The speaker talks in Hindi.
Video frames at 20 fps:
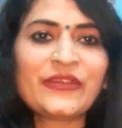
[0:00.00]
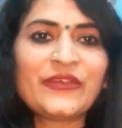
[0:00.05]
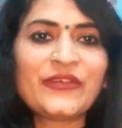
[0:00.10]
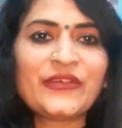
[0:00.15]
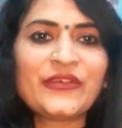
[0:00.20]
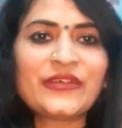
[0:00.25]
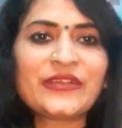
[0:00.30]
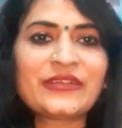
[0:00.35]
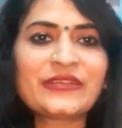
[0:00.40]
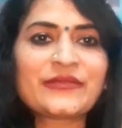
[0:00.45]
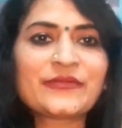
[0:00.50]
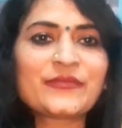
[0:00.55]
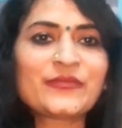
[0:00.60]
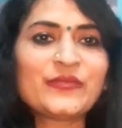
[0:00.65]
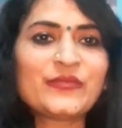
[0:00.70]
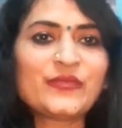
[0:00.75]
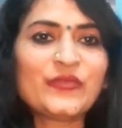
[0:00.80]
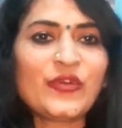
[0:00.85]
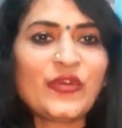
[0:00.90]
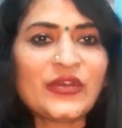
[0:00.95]
और
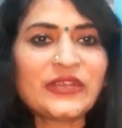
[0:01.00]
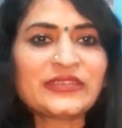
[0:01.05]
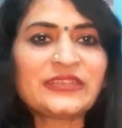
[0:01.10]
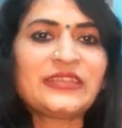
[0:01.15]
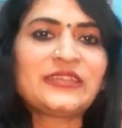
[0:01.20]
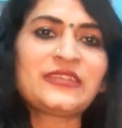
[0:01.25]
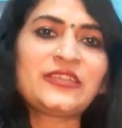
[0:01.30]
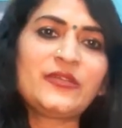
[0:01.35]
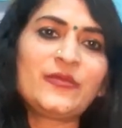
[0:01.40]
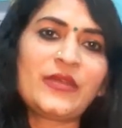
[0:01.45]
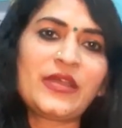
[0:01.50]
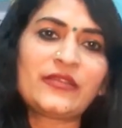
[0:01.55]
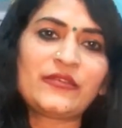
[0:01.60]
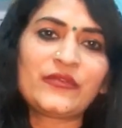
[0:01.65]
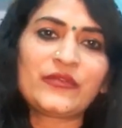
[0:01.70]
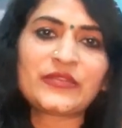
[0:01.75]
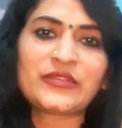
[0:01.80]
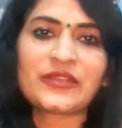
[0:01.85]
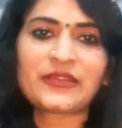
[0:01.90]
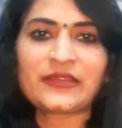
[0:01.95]
बहुत सी अच्छी
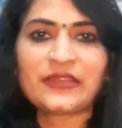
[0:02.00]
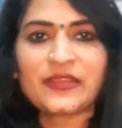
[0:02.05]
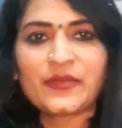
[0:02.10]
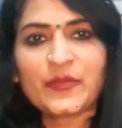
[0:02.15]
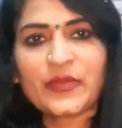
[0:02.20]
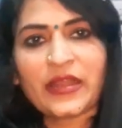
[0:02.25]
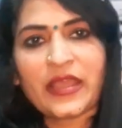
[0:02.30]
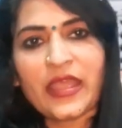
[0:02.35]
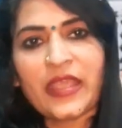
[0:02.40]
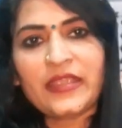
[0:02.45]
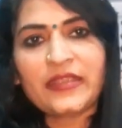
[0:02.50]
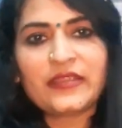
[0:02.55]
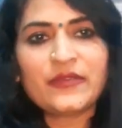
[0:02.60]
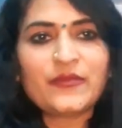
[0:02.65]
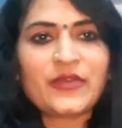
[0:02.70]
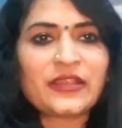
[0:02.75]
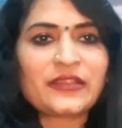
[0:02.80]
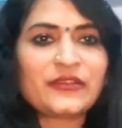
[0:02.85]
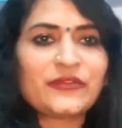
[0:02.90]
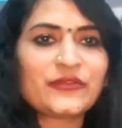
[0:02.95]
बातें हो सकती हैं पढ़ाई की
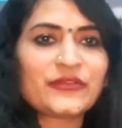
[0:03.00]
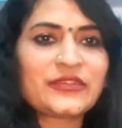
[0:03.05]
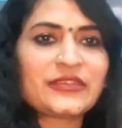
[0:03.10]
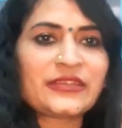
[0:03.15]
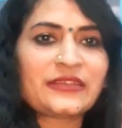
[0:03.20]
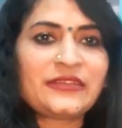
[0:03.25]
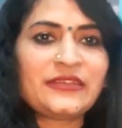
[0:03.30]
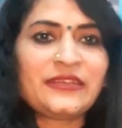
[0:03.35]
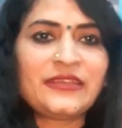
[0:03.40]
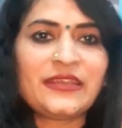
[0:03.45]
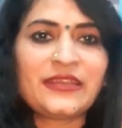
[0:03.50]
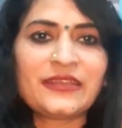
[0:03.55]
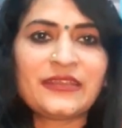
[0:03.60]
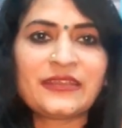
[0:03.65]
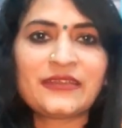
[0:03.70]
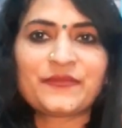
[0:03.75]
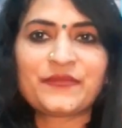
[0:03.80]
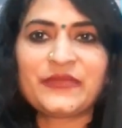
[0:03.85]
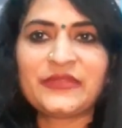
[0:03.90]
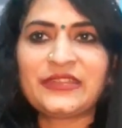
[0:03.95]
बातें हो सकती
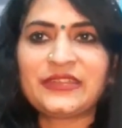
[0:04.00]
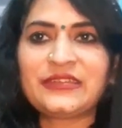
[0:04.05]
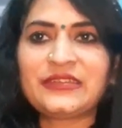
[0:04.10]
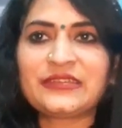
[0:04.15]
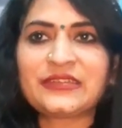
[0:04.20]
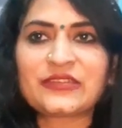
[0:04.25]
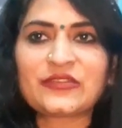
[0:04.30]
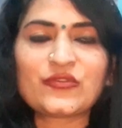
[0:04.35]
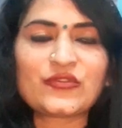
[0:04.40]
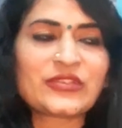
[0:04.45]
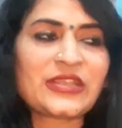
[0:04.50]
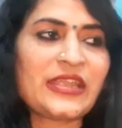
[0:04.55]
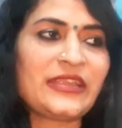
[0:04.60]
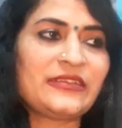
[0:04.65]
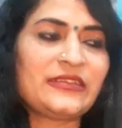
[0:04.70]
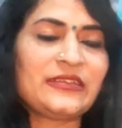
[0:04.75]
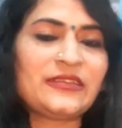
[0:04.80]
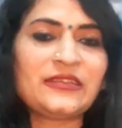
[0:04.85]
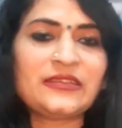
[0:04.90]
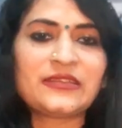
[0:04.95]
हैं अपनी
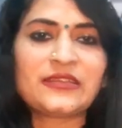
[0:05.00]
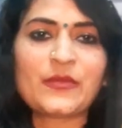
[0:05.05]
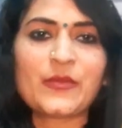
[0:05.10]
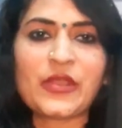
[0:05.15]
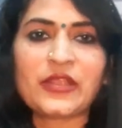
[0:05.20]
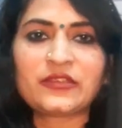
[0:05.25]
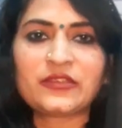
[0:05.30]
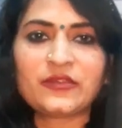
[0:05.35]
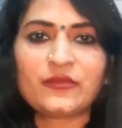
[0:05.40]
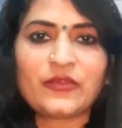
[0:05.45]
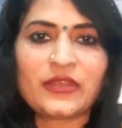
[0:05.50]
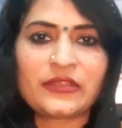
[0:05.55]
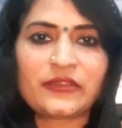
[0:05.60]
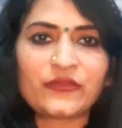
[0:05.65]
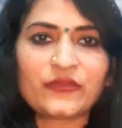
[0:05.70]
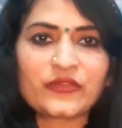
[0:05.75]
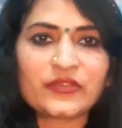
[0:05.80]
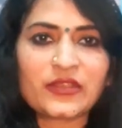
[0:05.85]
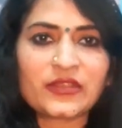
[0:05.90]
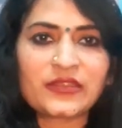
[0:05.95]
सोसाइटी की समाज की
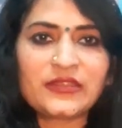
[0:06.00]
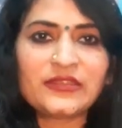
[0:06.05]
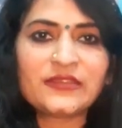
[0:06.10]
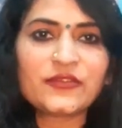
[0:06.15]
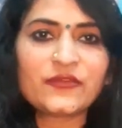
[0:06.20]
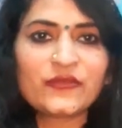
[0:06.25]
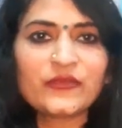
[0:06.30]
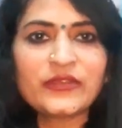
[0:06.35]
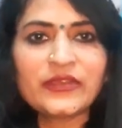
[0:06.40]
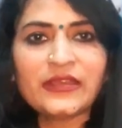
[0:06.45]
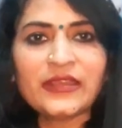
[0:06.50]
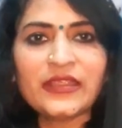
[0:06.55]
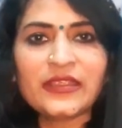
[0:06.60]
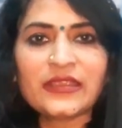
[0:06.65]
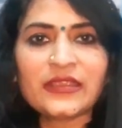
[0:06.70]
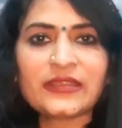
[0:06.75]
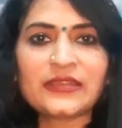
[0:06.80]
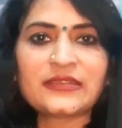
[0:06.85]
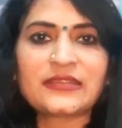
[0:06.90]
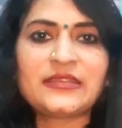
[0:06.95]
बातें हो सकती हैं जरूरी
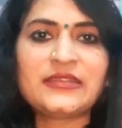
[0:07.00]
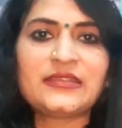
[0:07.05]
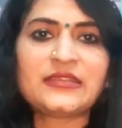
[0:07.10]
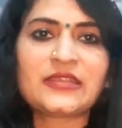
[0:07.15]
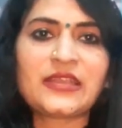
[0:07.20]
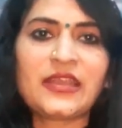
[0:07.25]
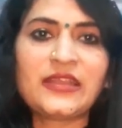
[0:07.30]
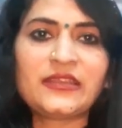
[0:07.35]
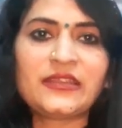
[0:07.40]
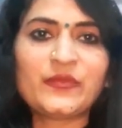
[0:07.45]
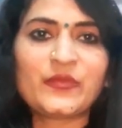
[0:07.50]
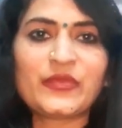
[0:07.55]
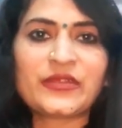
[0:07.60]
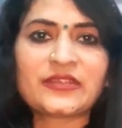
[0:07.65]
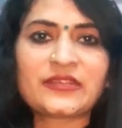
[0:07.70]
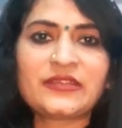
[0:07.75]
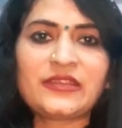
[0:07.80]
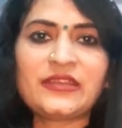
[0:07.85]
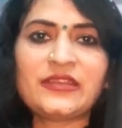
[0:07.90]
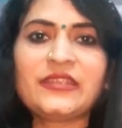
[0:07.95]
नहीं कि किसी इंसान की
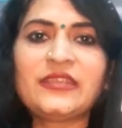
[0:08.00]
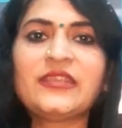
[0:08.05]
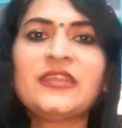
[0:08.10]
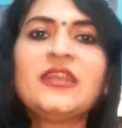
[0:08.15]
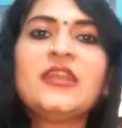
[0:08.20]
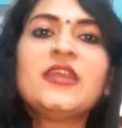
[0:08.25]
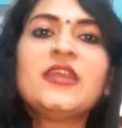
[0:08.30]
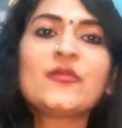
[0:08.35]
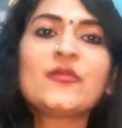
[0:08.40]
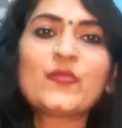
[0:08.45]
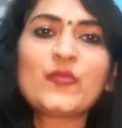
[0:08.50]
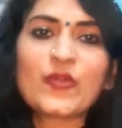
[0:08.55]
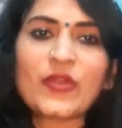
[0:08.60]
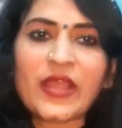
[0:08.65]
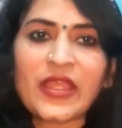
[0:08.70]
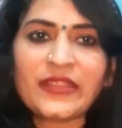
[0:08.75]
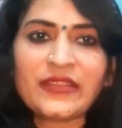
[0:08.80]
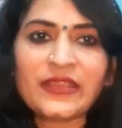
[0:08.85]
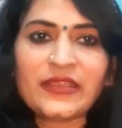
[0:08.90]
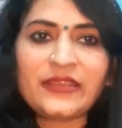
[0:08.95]
पर्सनली
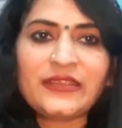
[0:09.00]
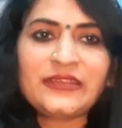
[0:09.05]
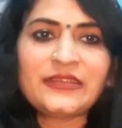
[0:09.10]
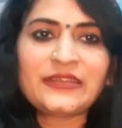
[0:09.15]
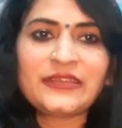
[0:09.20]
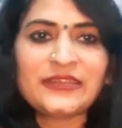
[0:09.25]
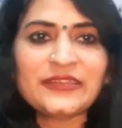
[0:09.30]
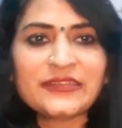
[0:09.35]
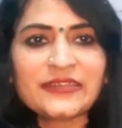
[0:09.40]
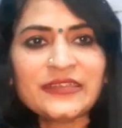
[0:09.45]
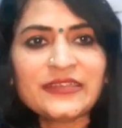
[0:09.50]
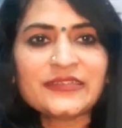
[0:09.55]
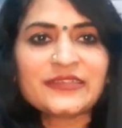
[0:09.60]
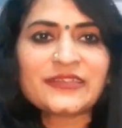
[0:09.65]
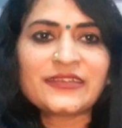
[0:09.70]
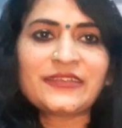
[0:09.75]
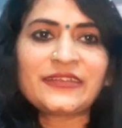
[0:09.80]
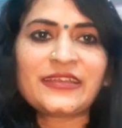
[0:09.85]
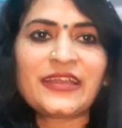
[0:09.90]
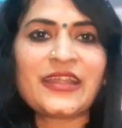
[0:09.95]
बुराइयां ही खींच खींच
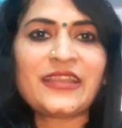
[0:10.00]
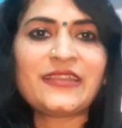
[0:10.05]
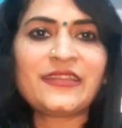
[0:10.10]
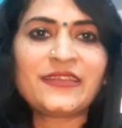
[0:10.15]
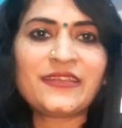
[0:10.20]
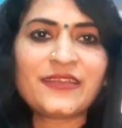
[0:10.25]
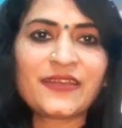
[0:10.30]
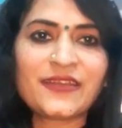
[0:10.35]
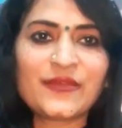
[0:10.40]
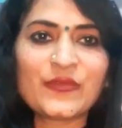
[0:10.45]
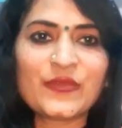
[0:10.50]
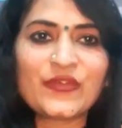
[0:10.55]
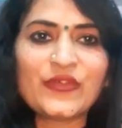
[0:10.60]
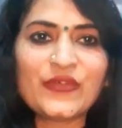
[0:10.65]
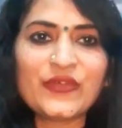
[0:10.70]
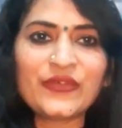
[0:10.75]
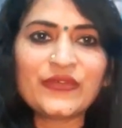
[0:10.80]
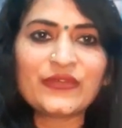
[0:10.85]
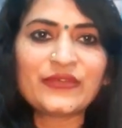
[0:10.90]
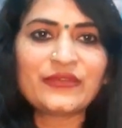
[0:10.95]
के निकालनी है हमको
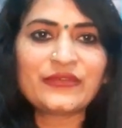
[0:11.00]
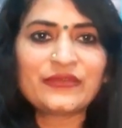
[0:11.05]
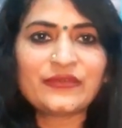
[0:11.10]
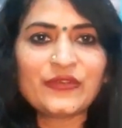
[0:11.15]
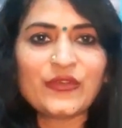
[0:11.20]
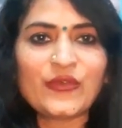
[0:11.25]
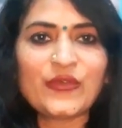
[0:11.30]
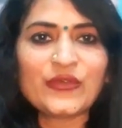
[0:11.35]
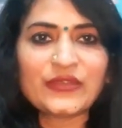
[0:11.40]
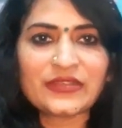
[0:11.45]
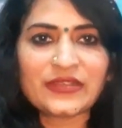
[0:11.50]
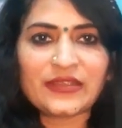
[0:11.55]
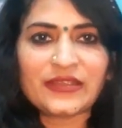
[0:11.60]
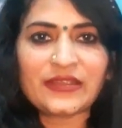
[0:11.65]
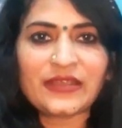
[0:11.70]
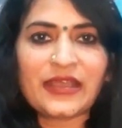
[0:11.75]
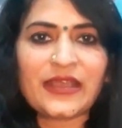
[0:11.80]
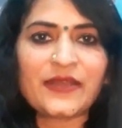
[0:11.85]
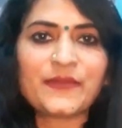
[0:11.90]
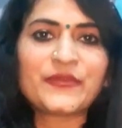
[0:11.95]
उन लोगों
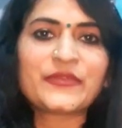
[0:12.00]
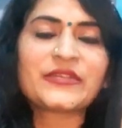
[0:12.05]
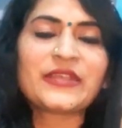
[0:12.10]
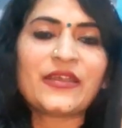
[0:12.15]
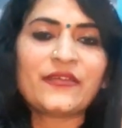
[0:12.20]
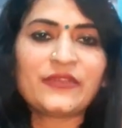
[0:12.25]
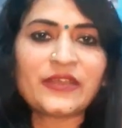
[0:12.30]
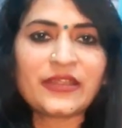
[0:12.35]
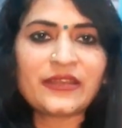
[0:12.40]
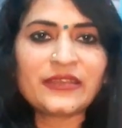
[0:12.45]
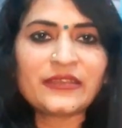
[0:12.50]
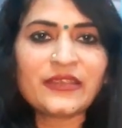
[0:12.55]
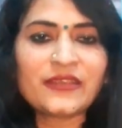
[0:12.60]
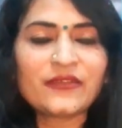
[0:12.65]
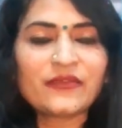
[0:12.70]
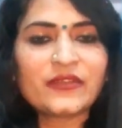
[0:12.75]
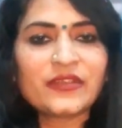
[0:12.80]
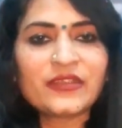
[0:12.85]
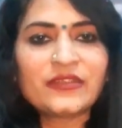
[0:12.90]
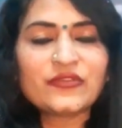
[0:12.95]
से आप सावधान रहिए
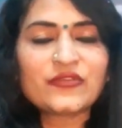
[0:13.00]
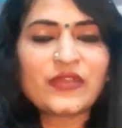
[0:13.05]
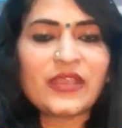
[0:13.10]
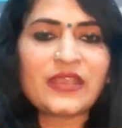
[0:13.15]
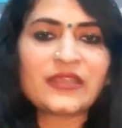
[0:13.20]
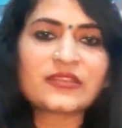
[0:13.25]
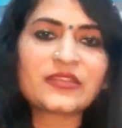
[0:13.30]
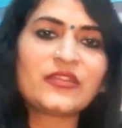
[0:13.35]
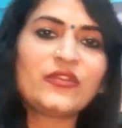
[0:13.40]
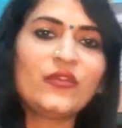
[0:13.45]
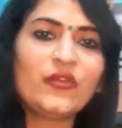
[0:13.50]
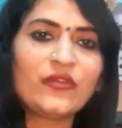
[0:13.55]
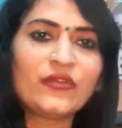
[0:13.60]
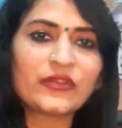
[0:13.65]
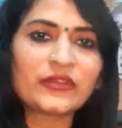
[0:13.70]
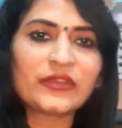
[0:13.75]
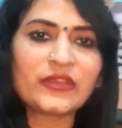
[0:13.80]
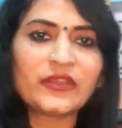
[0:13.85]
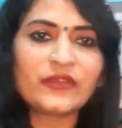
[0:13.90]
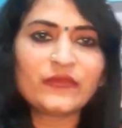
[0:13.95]
क्योंकि जो ऐसे लोग
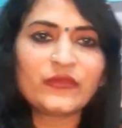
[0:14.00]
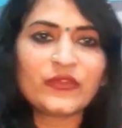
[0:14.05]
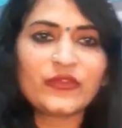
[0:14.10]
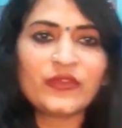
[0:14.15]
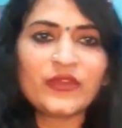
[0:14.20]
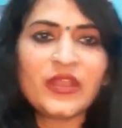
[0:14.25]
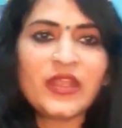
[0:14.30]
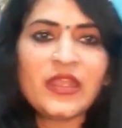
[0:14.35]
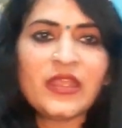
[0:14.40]
होते हैं वो